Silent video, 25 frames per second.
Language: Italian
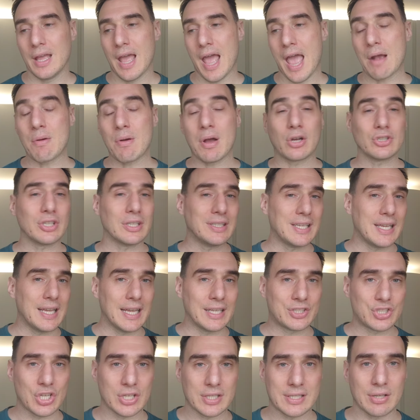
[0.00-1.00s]
È qualcosa di
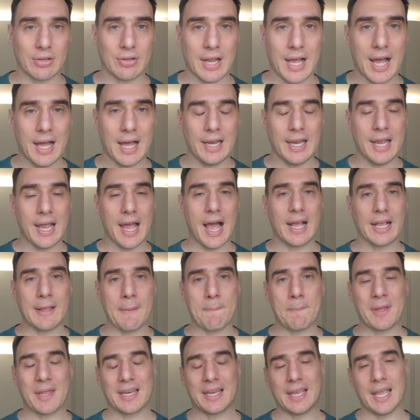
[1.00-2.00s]
eccezionale
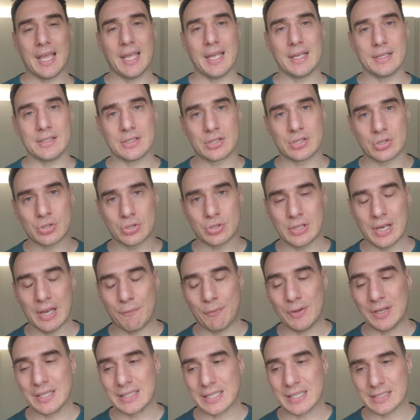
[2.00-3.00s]
anche perché le
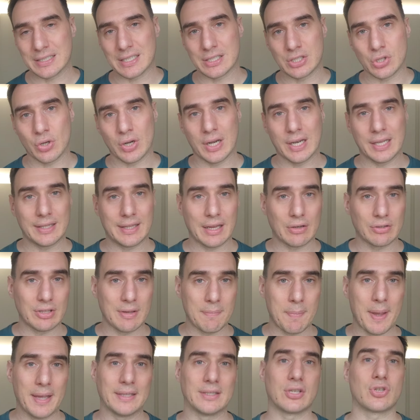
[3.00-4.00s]
fee di transazione all'interno
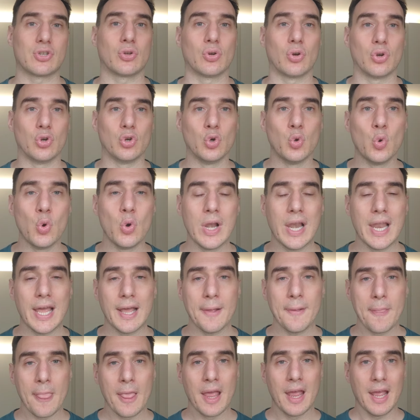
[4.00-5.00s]
di Base sono
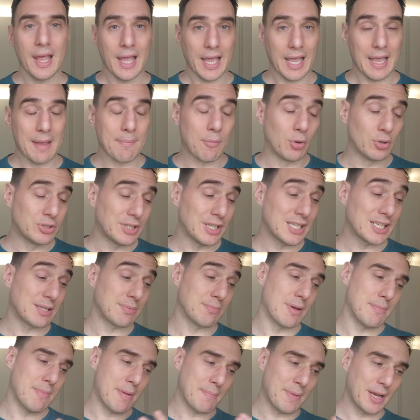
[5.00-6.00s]
nulle e
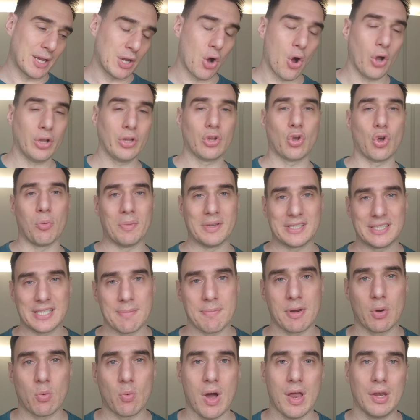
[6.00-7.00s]
moltissime meme coin, come
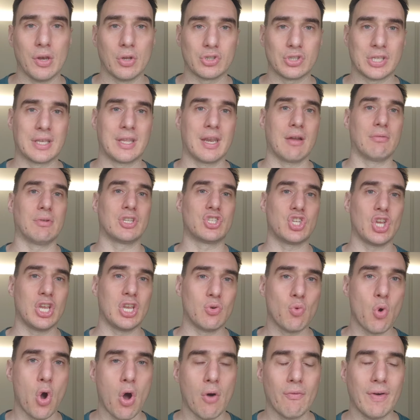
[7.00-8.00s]
sempre quando si crea una
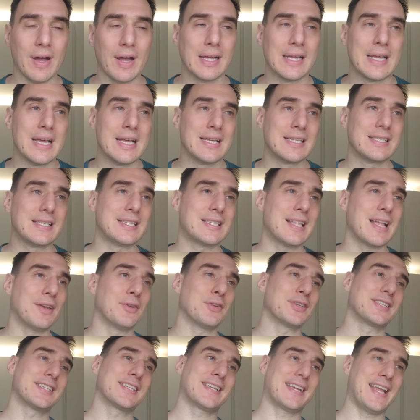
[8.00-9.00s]
chain nuova, si
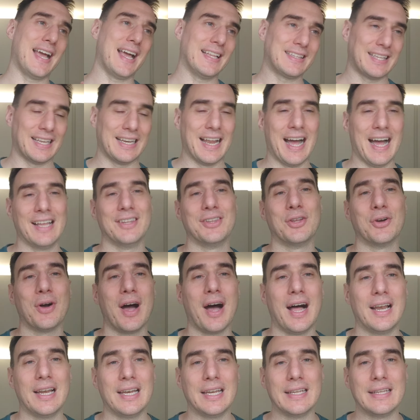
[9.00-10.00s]
stanno
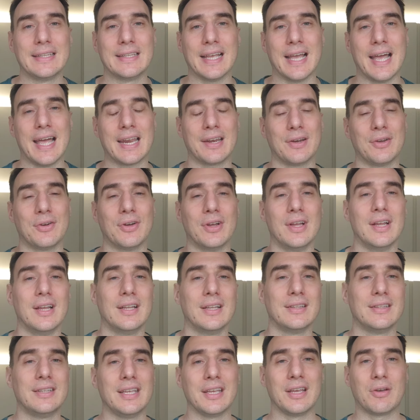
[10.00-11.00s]
scatenando all'interno
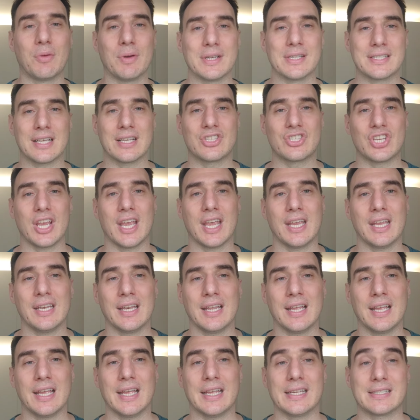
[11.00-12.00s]
di questa
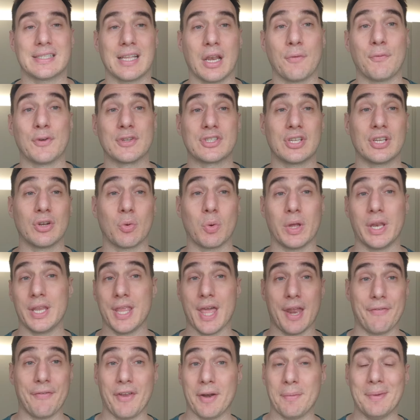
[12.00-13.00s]
chain e stanno facendo
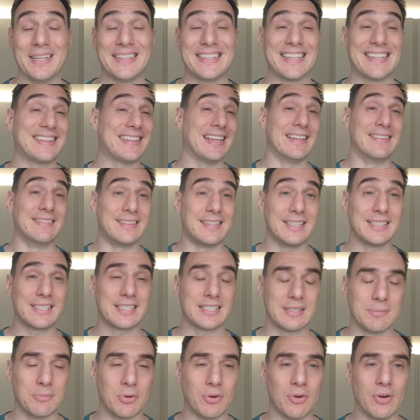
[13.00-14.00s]
guadagnare veramente
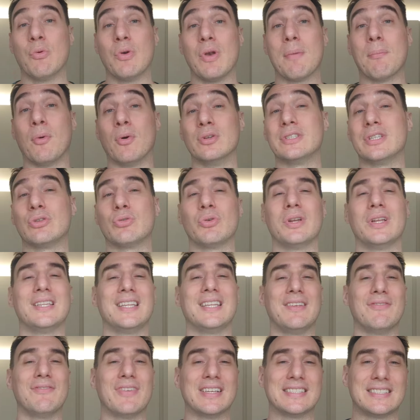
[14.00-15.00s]
tantissimo a una moltitudine
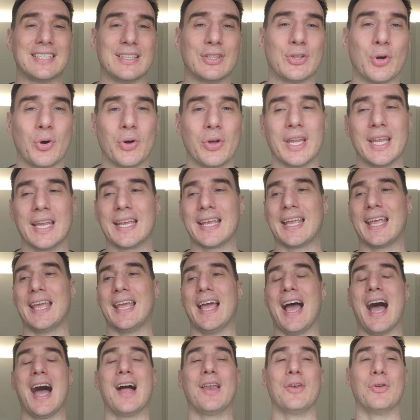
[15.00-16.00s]
di investitori
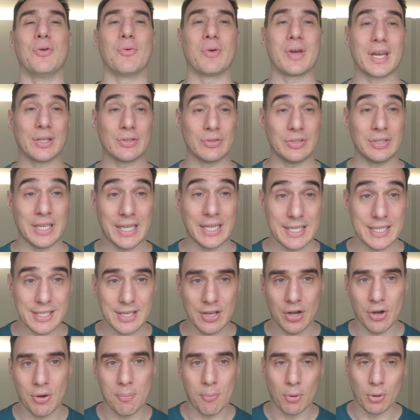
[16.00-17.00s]
che hanno un grado di
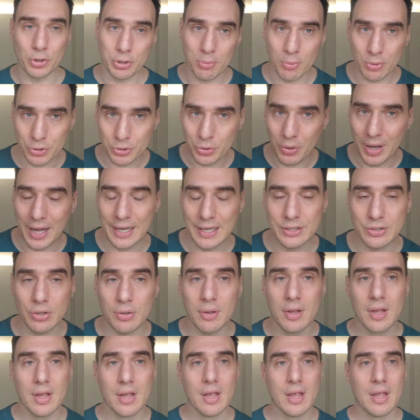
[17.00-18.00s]
rischio molto molto
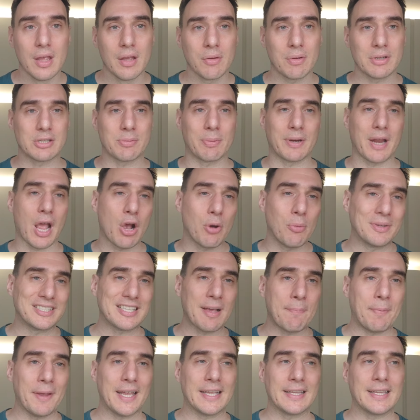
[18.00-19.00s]
alto. Questo perché, come
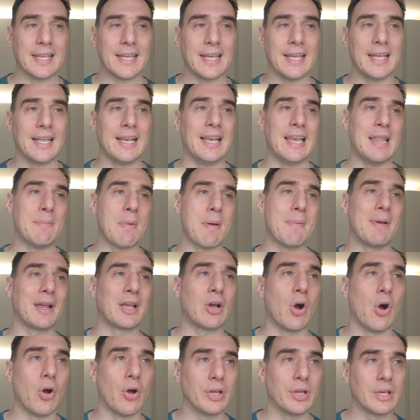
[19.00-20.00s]
sapete, le meme
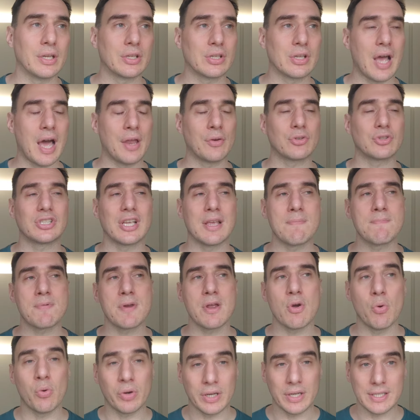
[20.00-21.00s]
coin hanno
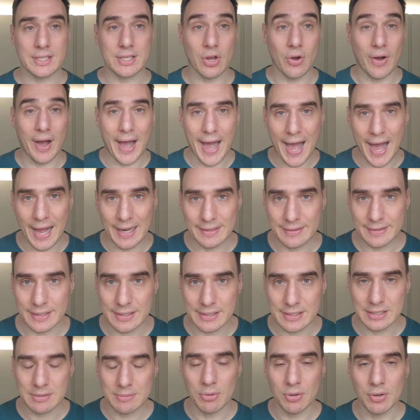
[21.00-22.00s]
sempre un rischio
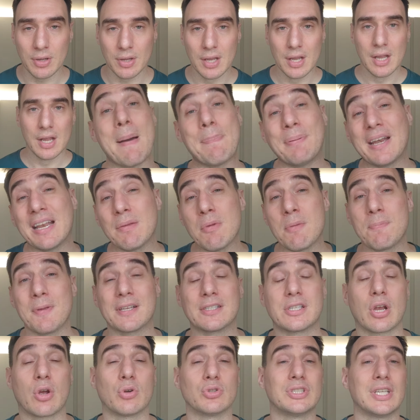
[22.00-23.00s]
altissimo. Ma perché mi
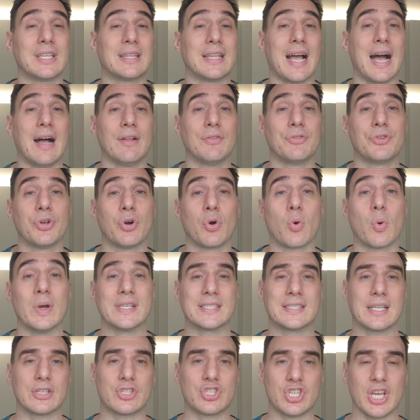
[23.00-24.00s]
piace così tanto
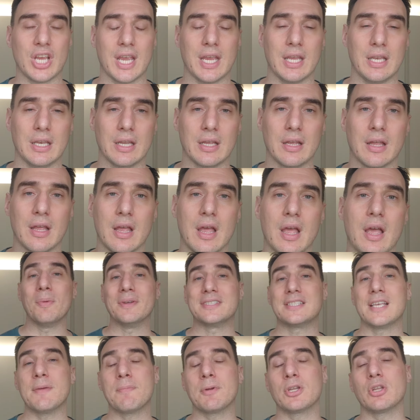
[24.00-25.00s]
questa chain?
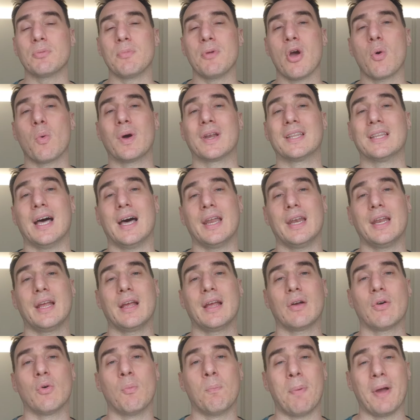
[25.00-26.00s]
Come sempre dobbiamo
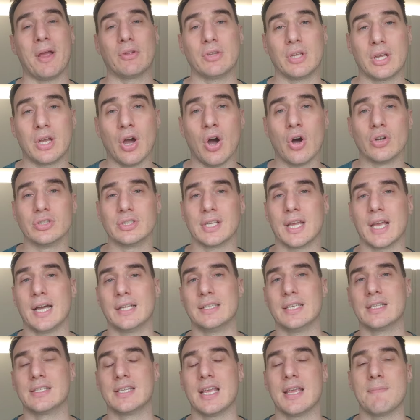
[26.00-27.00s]
guardare un paio di cose,
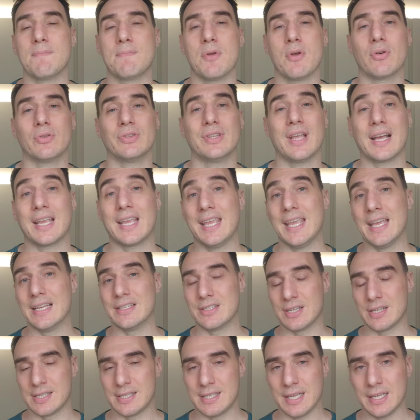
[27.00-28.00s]
ad esempio da chi è
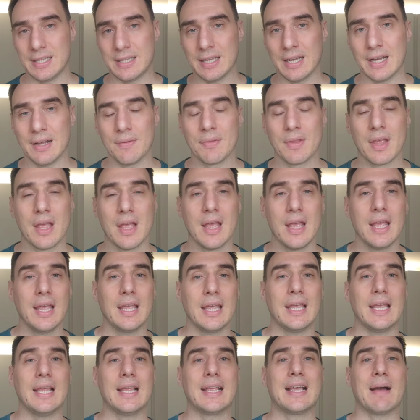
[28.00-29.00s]
gestita,
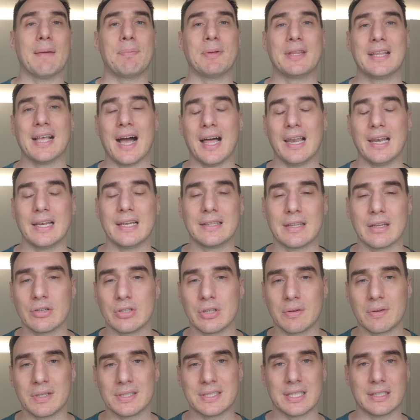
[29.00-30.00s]
il capitale all'interno
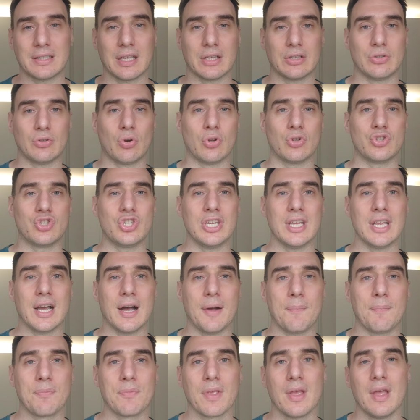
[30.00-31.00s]
di questa
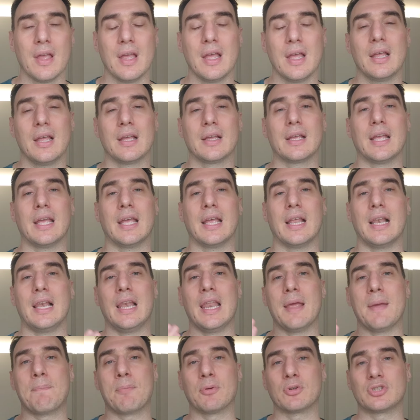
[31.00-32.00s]
tecnologia,
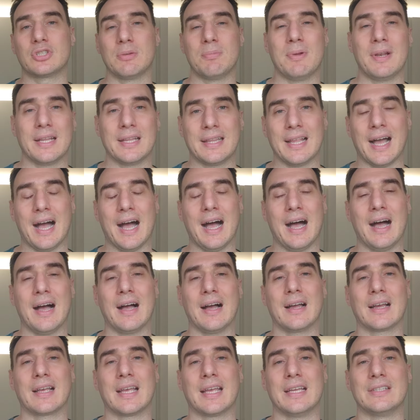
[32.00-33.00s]
le
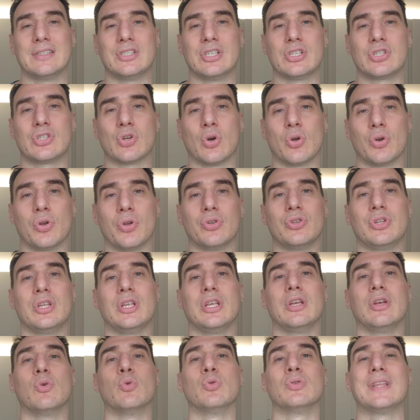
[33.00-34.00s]
possibilità che ci sono
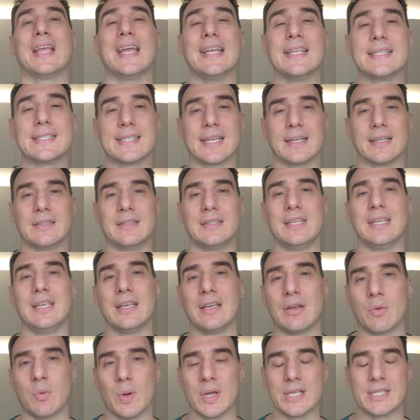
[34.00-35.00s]
di utenza
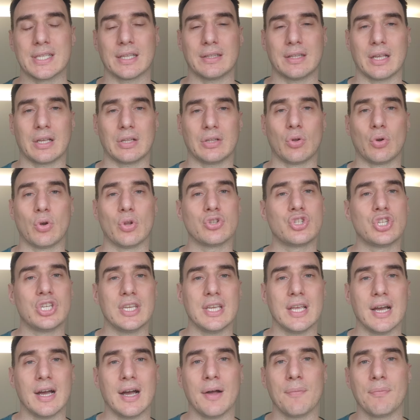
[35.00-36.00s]
di questa
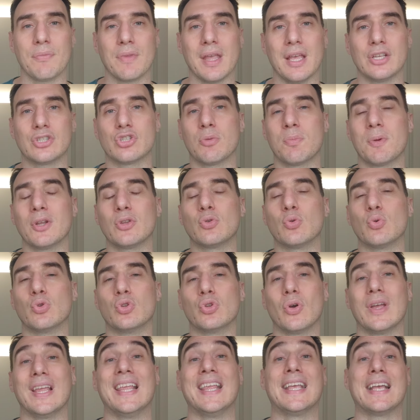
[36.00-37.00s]
tecnologia e
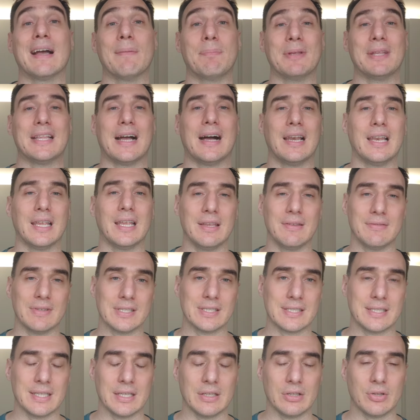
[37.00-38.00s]
soprattutto il capitale
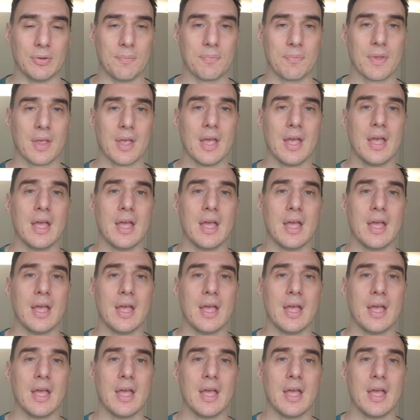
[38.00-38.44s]
investito.